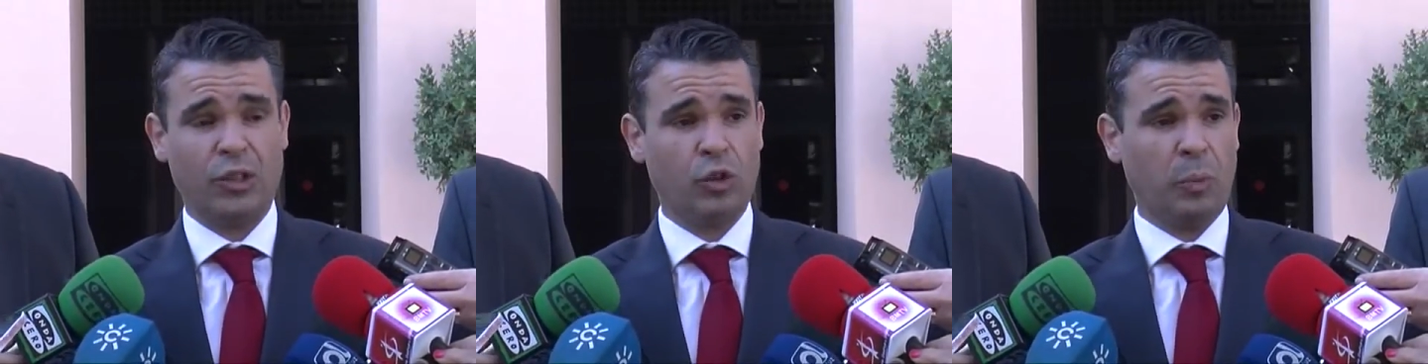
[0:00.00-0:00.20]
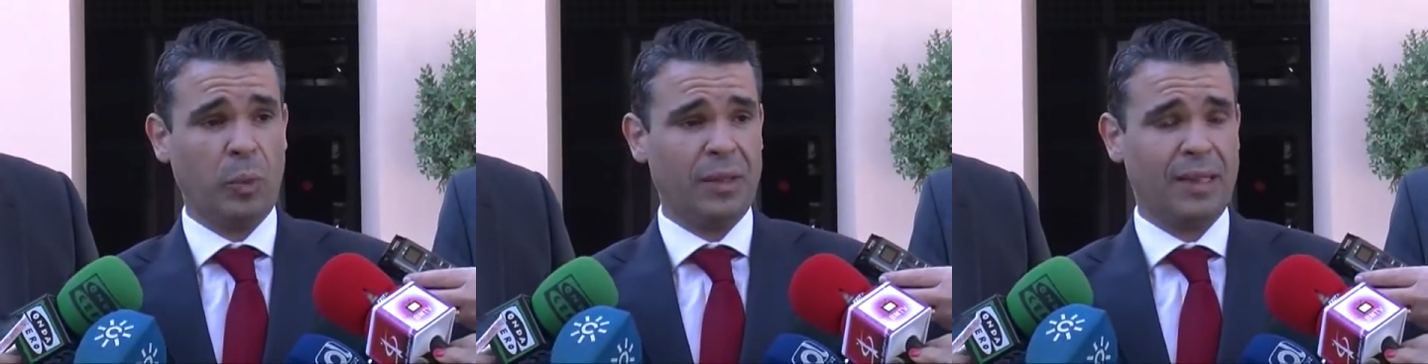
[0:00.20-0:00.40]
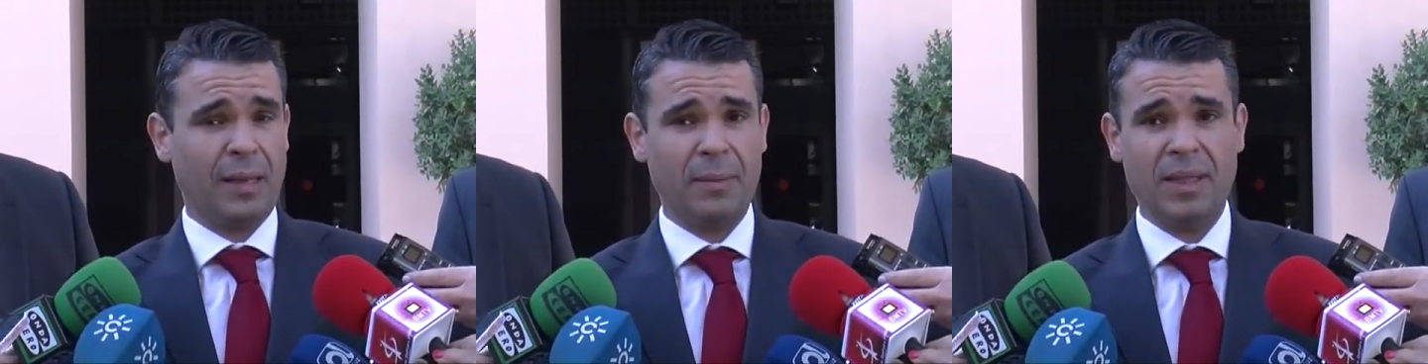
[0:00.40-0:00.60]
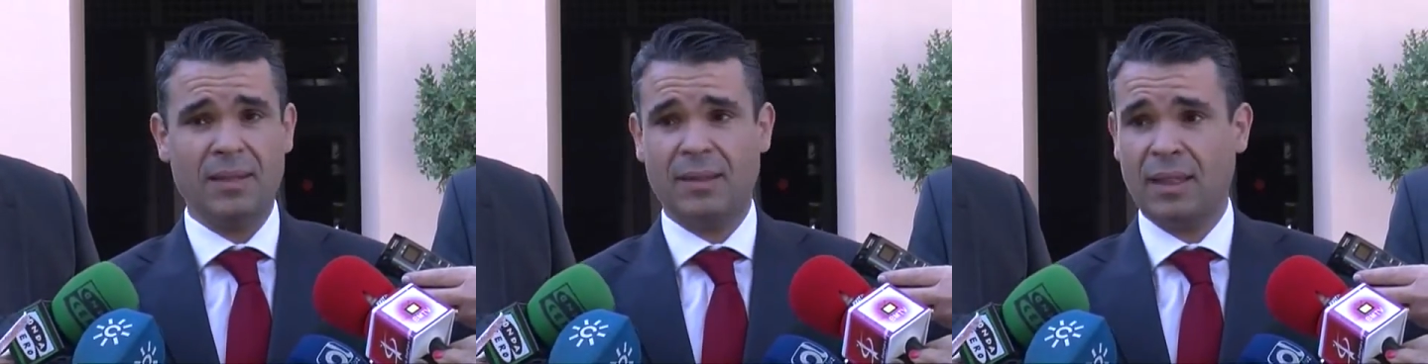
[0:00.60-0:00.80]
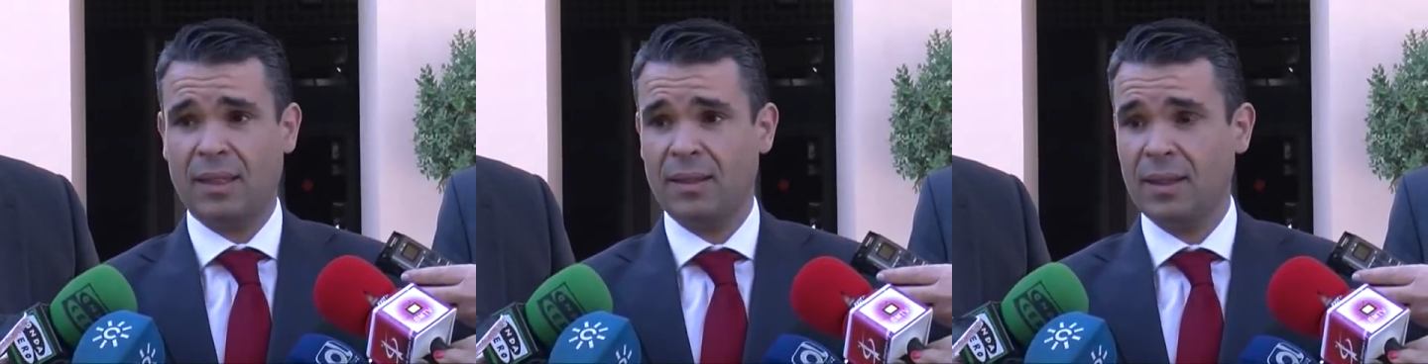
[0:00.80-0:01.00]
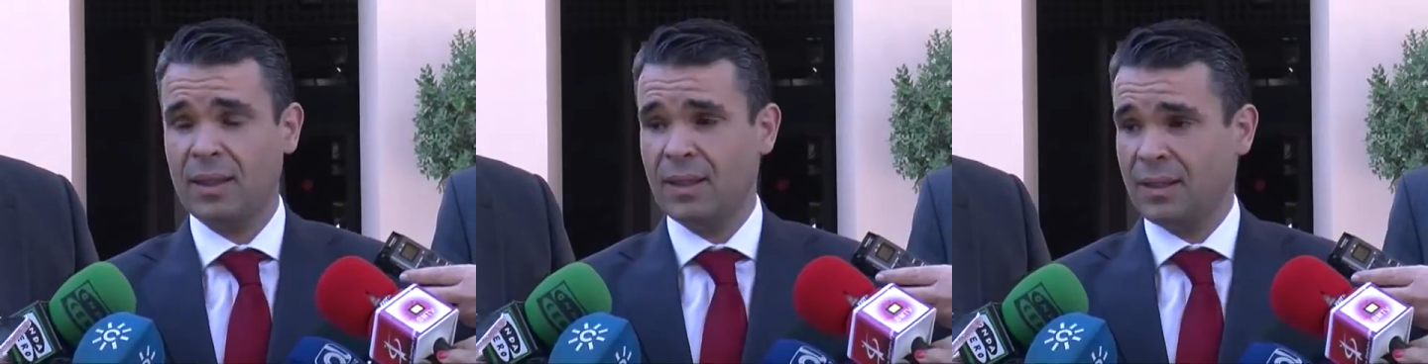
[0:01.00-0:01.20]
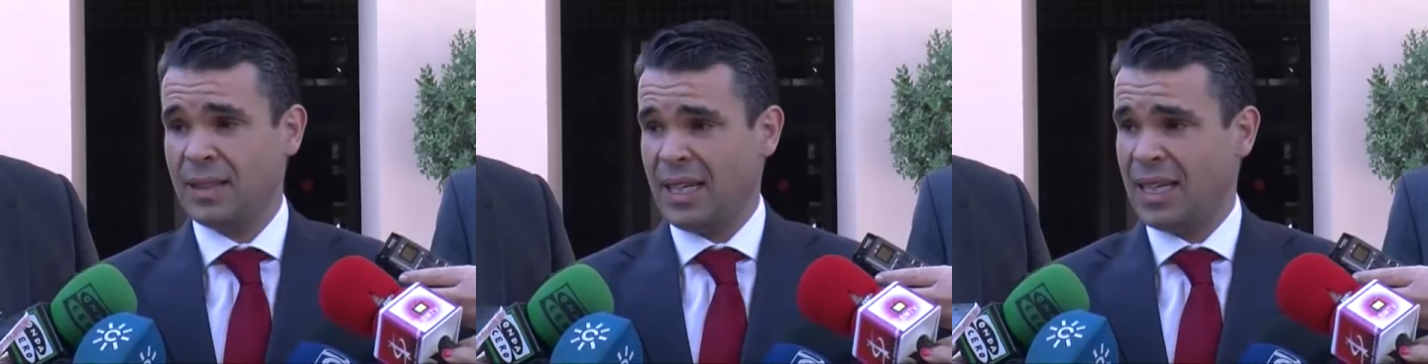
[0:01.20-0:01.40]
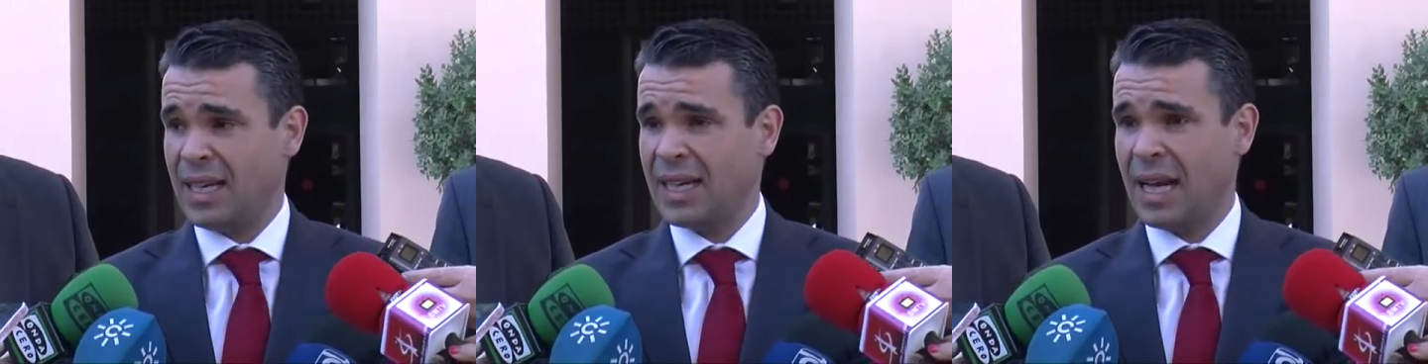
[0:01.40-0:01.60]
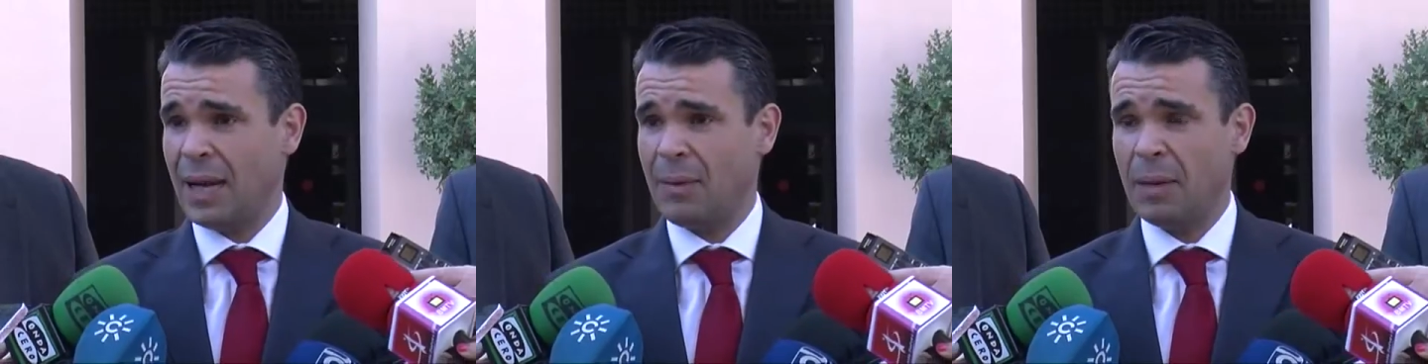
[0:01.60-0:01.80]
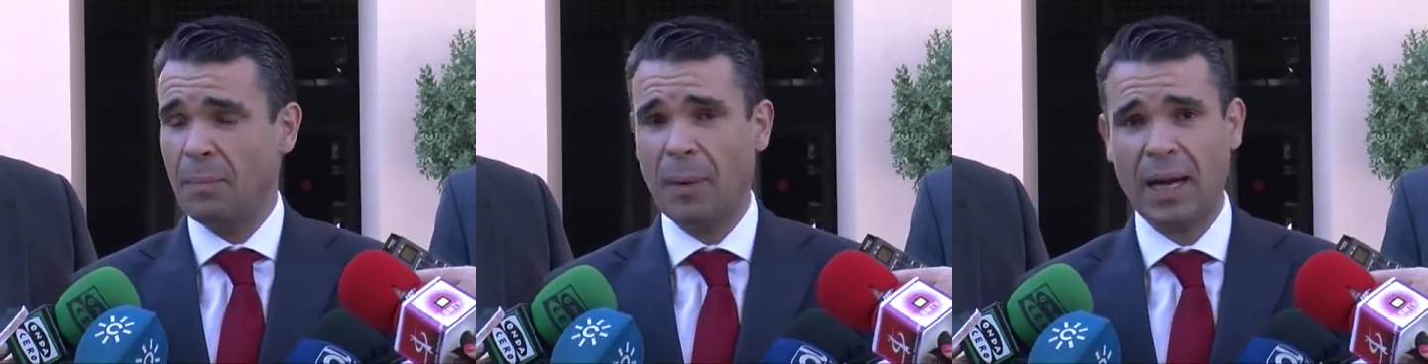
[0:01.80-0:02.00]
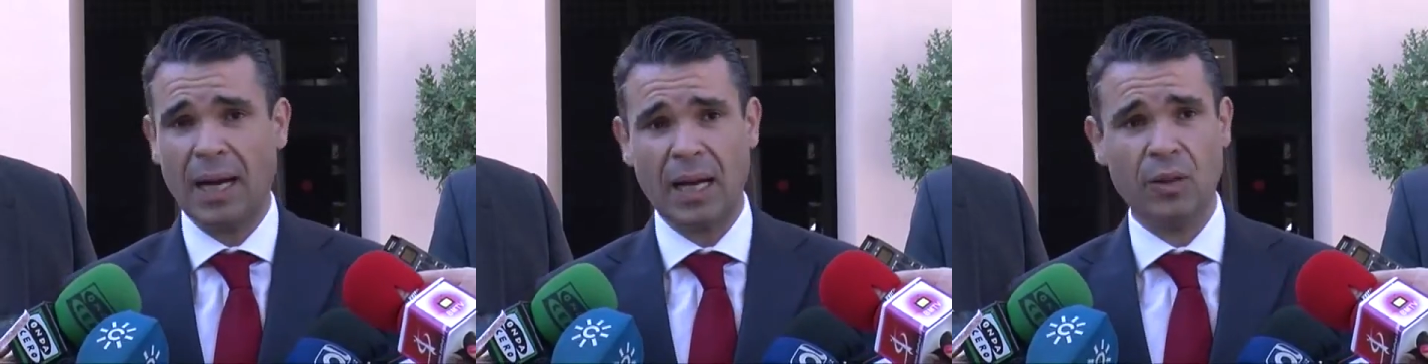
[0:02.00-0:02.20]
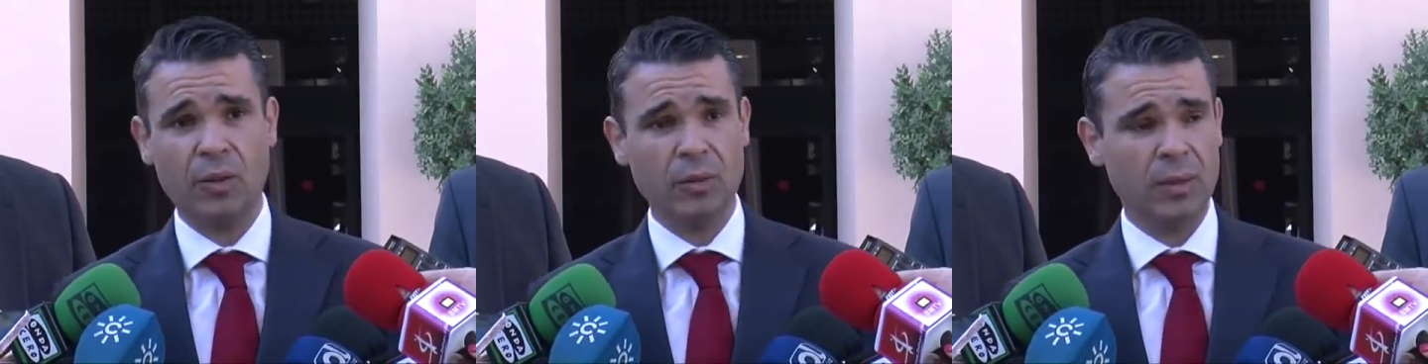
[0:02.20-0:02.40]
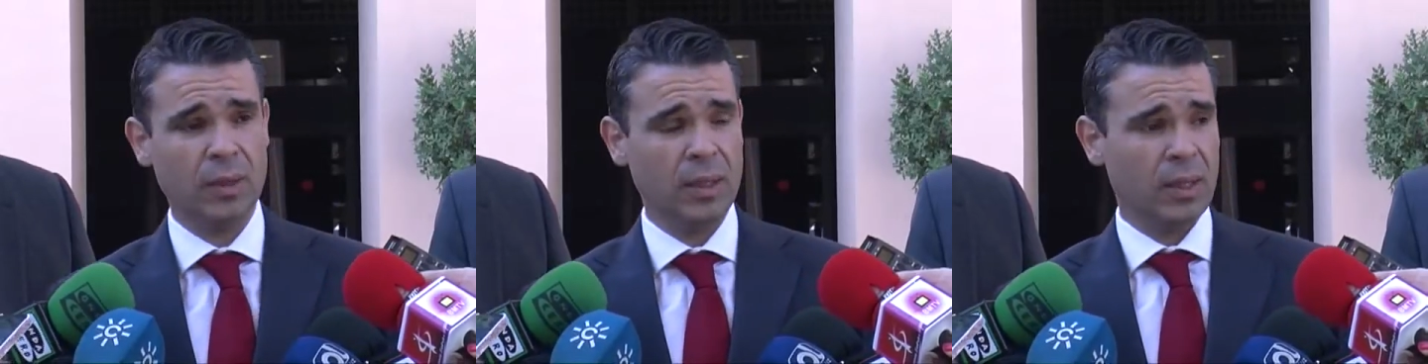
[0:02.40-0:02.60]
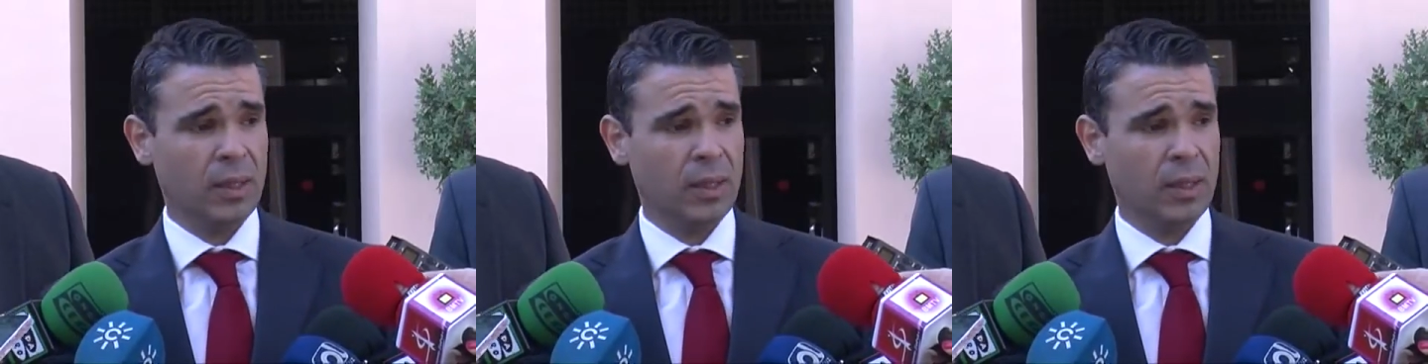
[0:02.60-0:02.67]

supuestamente tenían que haber pagado